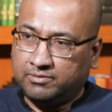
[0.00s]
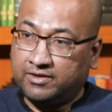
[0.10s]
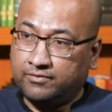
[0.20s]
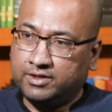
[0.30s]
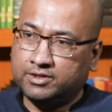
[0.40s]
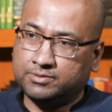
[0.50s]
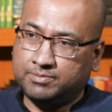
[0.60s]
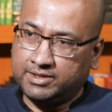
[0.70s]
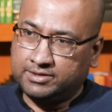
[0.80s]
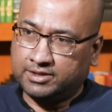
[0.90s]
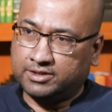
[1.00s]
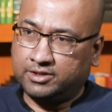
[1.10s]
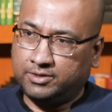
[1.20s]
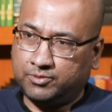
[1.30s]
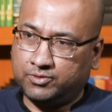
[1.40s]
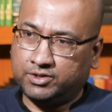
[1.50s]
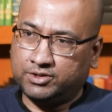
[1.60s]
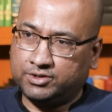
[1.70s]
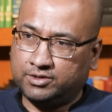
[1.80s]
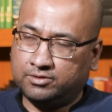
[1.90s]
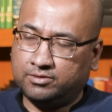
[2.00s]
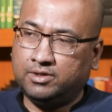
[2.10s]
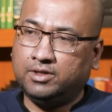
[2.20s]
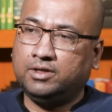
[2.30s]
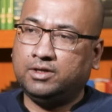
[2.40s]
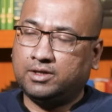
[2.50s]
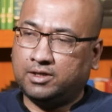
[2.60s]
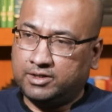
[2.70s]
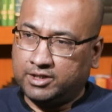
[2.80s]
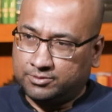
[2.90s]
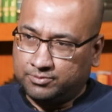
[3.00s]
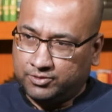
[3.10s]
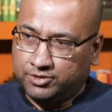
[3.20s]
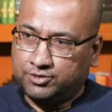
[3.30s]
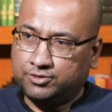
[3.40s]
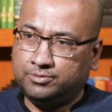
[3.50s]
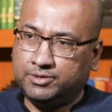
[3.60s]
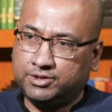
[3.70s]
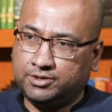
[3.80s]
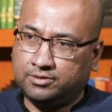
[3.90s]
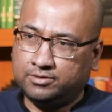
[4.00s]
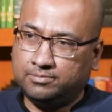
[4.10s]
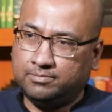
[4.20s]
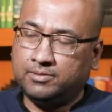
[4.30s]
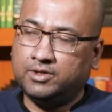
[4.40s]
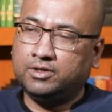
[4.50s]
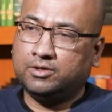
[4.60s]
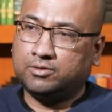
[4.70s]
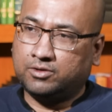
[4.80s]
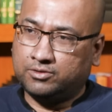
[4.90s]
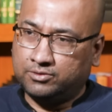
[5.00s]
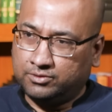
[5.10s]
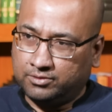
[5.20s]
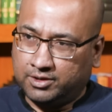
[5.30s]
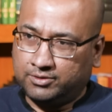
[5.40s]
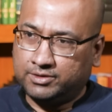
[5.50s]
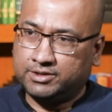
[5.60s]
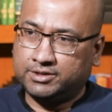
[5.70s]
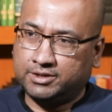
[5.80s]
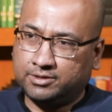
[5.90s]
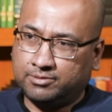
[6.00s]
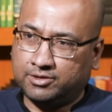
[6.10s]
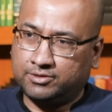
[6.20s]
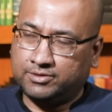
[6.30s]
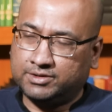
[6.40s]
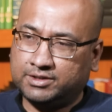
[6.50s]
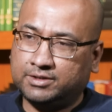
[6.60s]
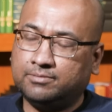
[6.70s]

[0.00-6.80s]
এভিডেন্স বেসড একটা রিপোর্টিং ছিল ড্যাশবোর্ডের ছবি ছিল কখন তোলা হয়েছে সেটা বলা হয়েছে